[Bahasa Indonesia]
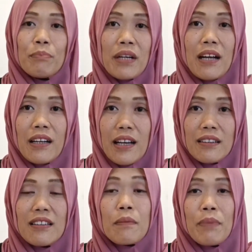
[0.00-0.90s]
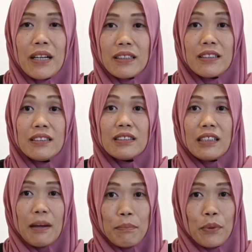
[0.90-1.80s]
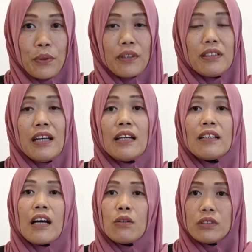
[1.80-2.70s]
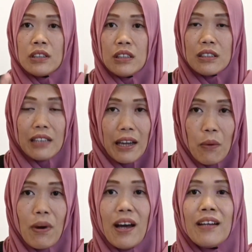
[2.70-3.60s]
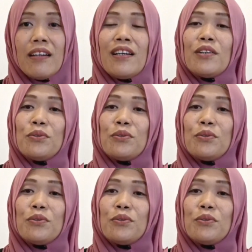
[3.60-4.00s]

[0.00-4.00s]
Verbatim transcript: berangkat terbang ke Singapura dan kalau di Taiwan